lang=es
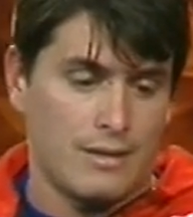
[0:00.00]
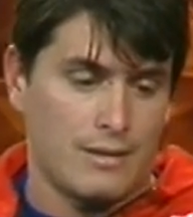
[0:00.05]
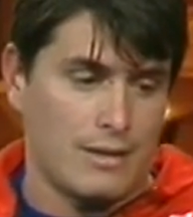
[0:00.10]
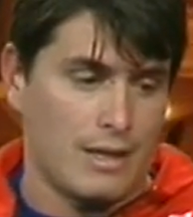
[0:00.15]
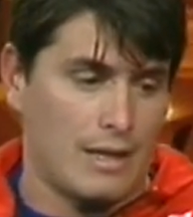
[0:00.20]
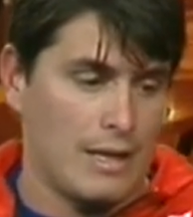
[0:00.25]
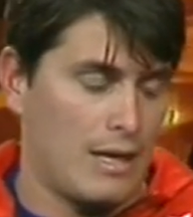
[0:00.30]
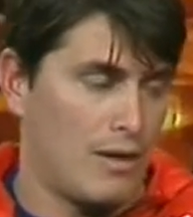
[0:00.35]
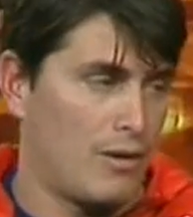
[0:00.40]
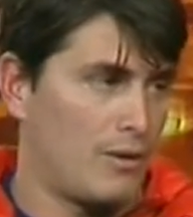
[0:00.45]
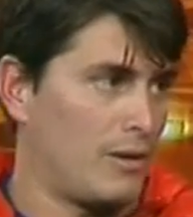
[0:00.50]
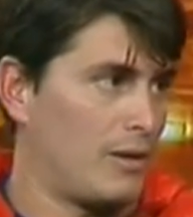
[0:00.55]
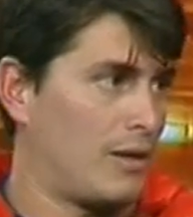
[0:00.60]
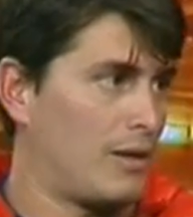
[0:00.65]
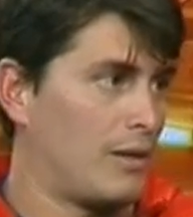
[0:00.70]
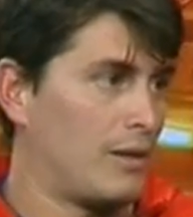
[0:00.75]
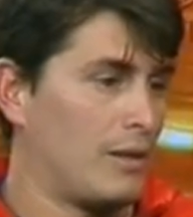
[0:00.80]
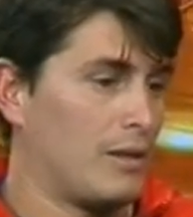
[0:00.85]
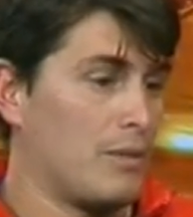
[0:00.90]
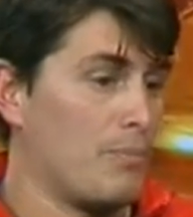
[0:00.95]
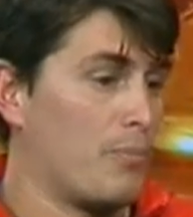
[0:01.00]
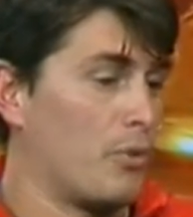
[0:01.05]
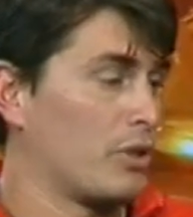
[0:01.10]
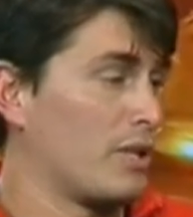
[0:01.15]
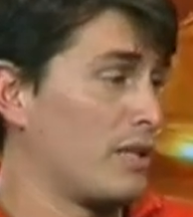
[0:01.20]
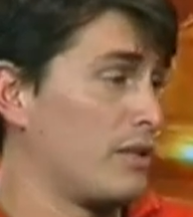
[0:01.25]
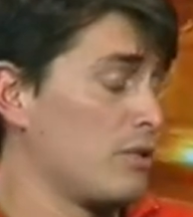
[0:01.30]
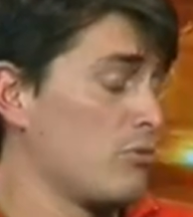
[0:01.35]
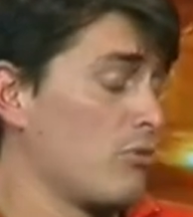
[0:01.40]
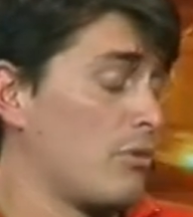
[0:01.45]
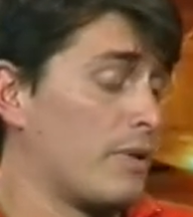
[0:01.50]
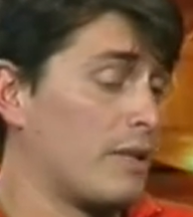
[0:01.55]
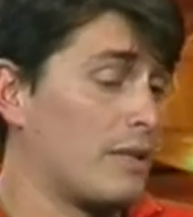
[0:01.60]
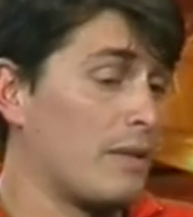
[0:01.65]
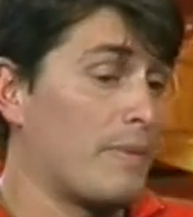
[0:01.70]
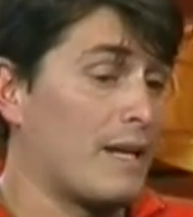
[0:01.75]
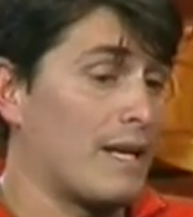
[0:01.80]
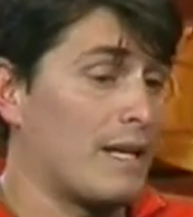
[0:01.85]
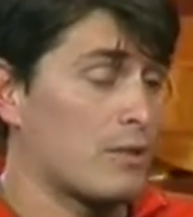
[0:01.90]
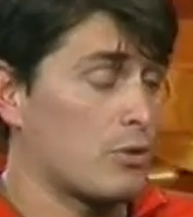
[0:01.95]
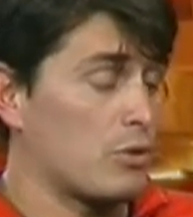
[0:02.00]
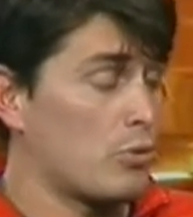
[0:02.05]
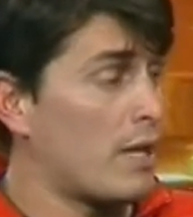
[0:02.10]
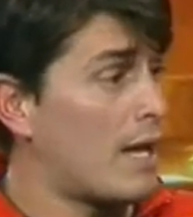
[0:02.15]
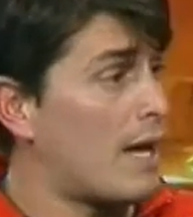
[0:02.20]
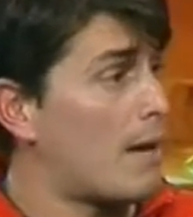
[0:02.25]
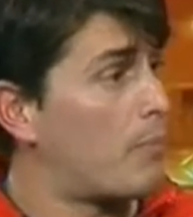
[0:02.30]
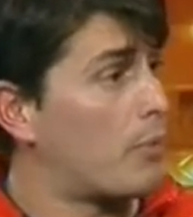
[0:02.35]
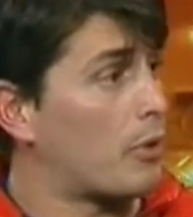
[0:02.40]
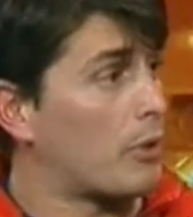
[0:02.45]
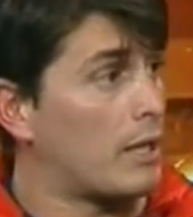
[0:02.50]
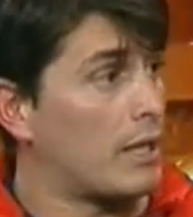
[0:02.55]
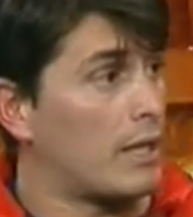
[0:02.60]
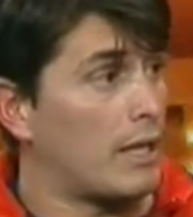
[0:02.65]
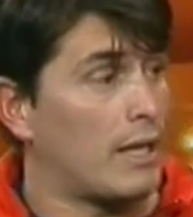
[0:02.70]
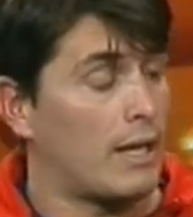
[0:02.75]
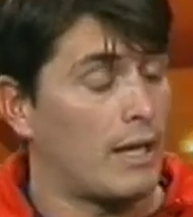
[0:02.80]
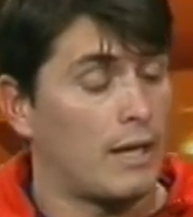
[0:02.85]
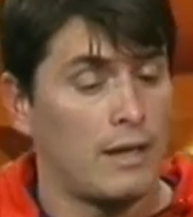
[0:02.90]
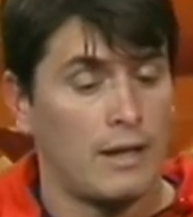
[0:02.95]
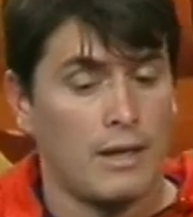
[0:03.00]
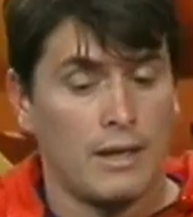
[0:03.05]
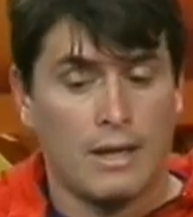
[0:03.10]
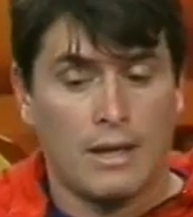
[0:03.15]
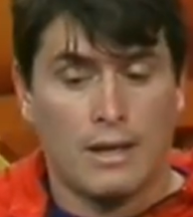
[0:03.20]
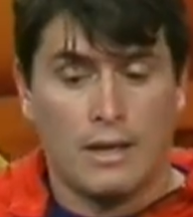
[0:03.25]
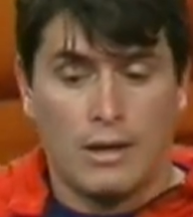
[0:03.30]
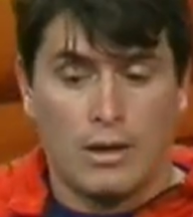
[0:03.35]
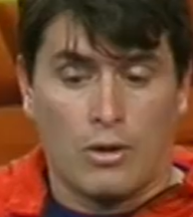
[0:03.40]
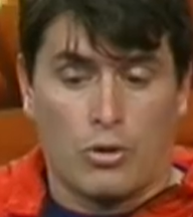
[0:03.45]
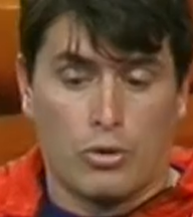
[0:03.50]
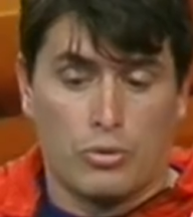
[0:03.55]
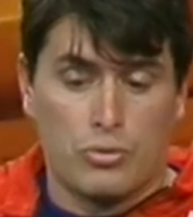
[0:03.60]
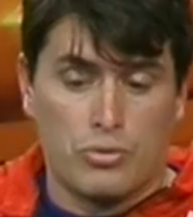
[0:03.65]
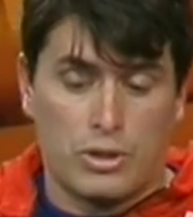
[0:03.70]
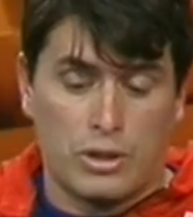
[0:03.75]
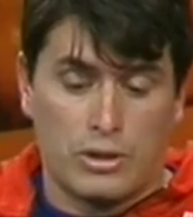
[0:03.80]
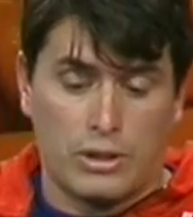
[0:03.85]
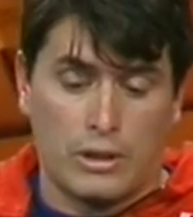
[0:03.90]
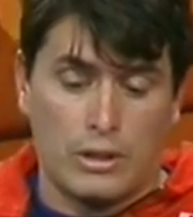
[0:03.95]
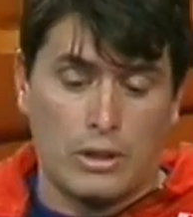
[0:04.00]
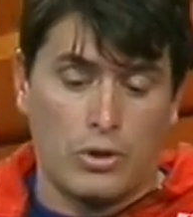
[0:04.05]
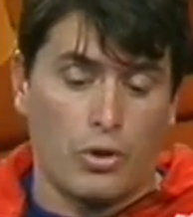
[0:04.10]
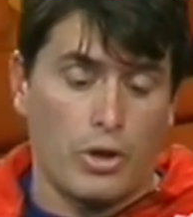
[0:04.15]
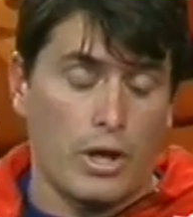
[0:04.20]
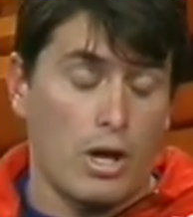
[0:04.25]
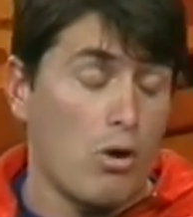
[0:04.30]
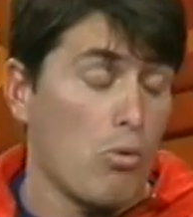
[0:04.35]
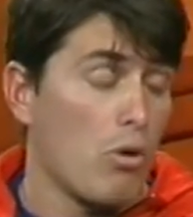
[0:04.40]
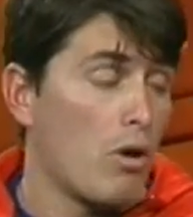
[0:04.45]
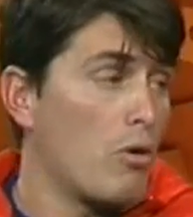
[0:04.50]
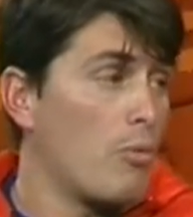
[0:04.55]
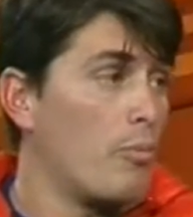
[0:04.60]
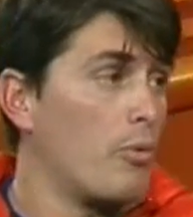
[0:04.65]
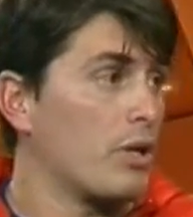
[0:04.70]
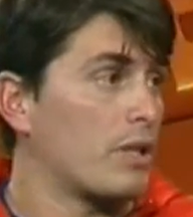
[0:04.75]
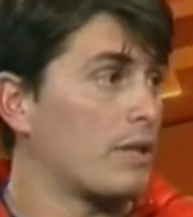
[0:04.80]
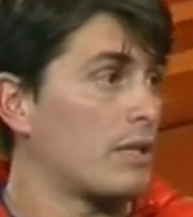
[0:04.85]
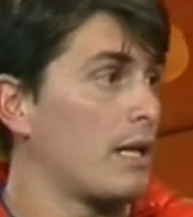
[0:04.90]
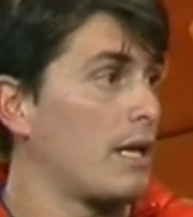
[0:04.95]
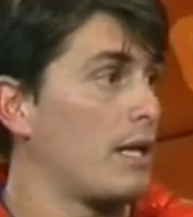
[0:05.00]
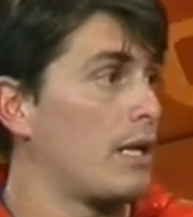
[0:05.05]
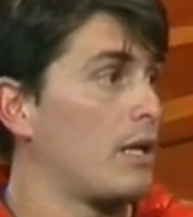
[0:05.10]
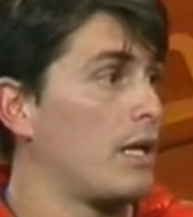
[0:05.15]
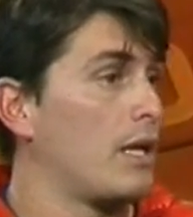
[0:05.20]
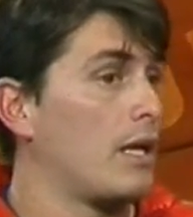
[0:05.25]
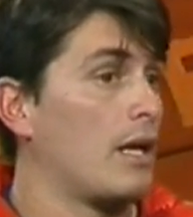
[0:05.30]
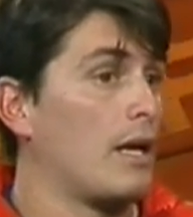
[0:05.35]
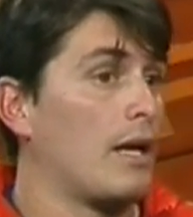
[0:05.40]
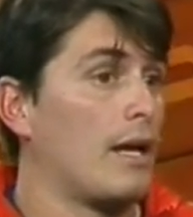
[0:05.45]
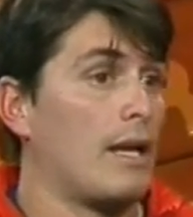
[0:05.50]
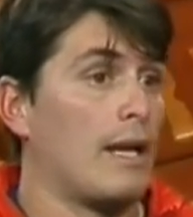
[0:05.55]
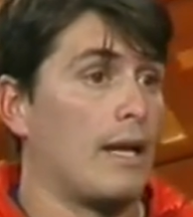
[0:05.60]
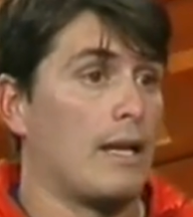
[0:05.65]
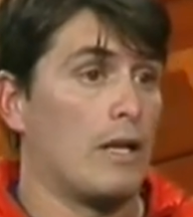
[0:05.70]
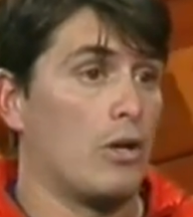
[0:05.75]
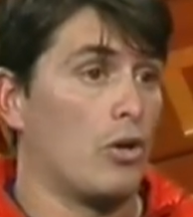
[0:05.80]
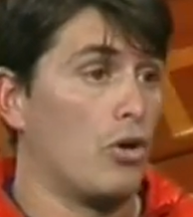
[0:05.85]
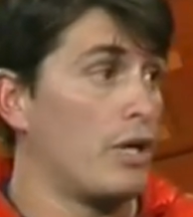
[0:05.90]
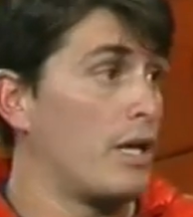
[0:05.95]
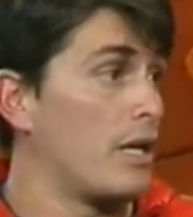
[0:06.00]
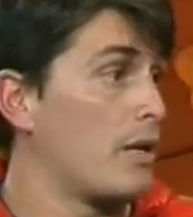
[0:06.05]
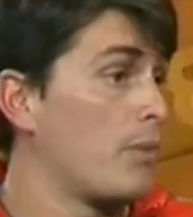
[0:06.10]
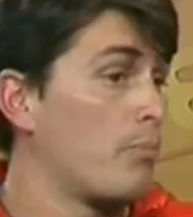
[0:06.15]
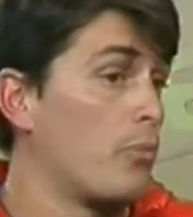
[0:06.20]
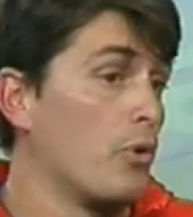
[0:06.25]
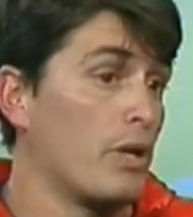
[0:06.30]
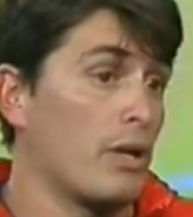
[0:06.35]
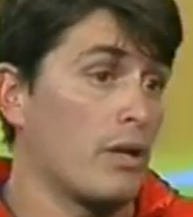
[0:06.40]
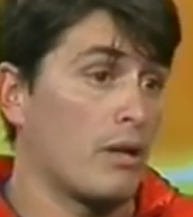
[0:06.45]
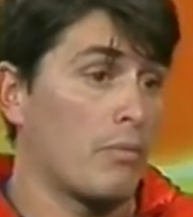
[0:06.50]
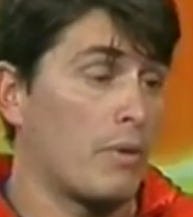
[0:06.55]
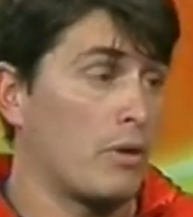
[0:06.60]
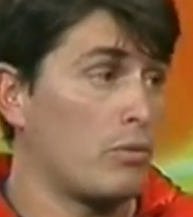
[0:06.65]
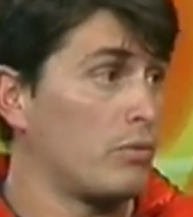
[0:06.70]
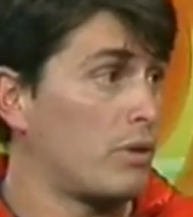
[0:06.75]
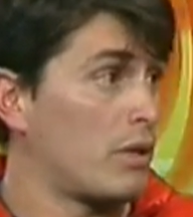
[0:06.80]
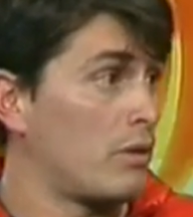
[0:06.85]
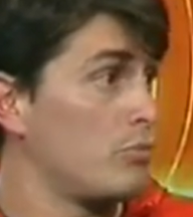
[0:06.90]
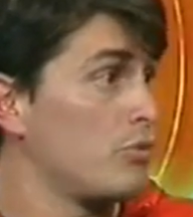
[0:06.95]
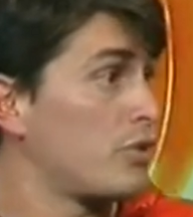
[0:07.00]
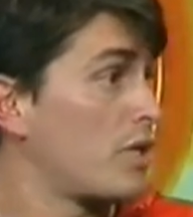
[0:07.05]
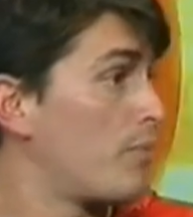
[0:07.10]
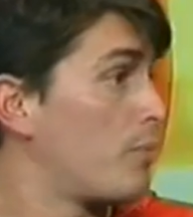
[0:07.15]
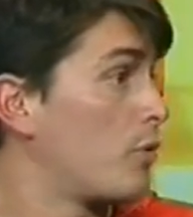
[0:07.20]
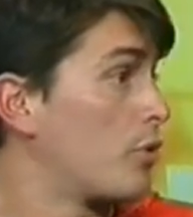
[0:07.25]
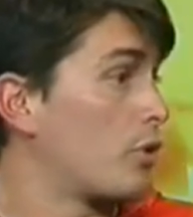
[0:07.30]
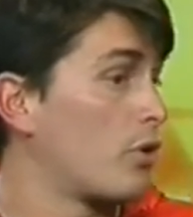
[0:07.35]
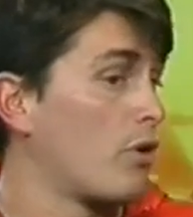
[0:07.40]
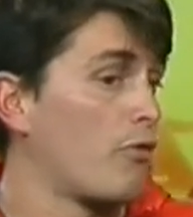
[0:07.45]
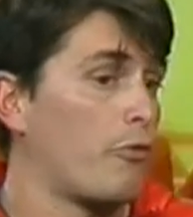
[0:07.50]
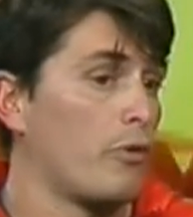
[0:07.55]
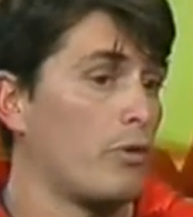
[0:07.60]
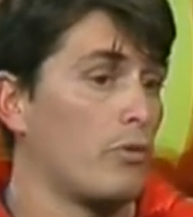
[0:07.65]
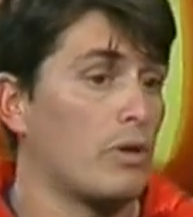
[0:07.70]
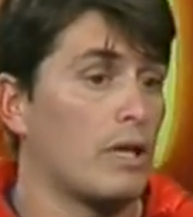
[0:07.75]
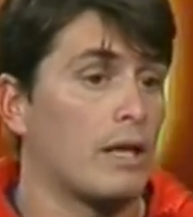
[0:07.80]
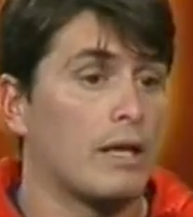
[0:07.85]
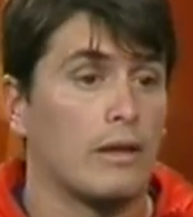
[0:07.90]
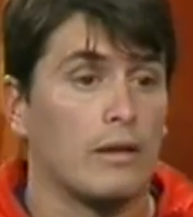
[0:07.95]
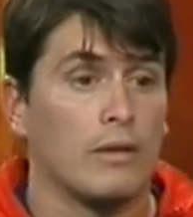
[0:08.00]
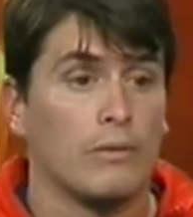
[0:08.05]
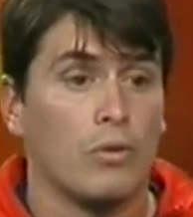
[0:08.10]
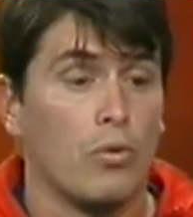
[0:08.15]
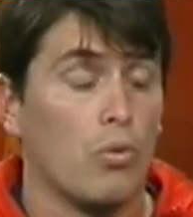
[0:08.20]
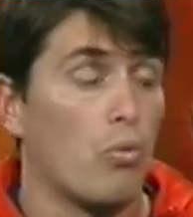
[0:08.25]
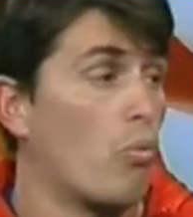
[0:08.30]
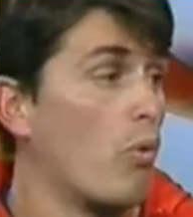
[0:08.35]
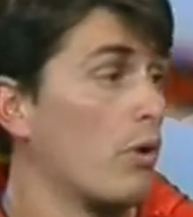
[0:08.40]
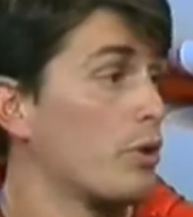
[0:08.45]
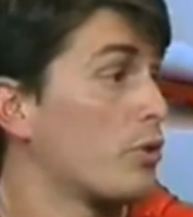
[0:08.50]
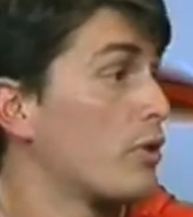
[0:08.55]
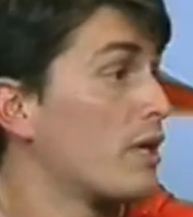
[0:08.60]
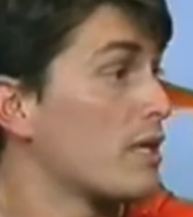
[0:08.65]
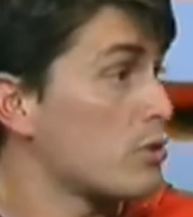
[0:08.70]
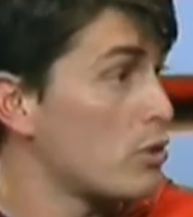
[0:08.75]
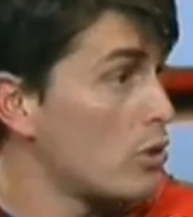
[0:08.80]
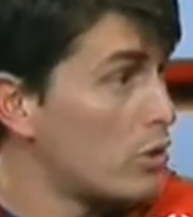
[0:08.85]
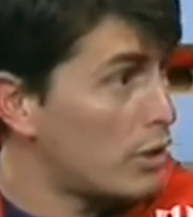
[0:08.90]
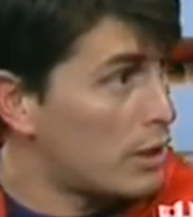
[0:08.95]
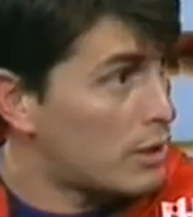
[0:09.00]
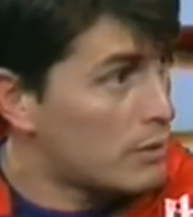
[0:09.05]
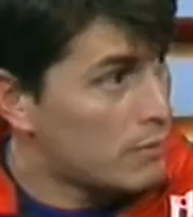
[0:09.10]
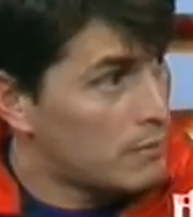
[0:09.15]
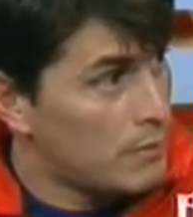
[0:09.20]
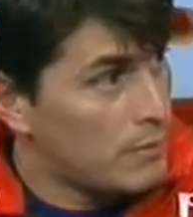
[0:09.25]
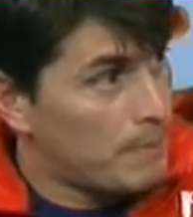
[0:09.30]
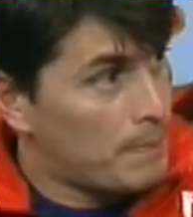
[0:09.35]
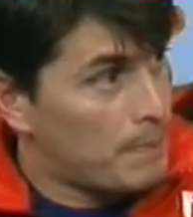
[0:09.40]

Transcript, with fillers: sería importantísimo aparte para la ciudad, porque con un sintético de agua vos podés traer eh, las leonas y poder armar un, Champion Trophy, una, un Cuatro Naciones,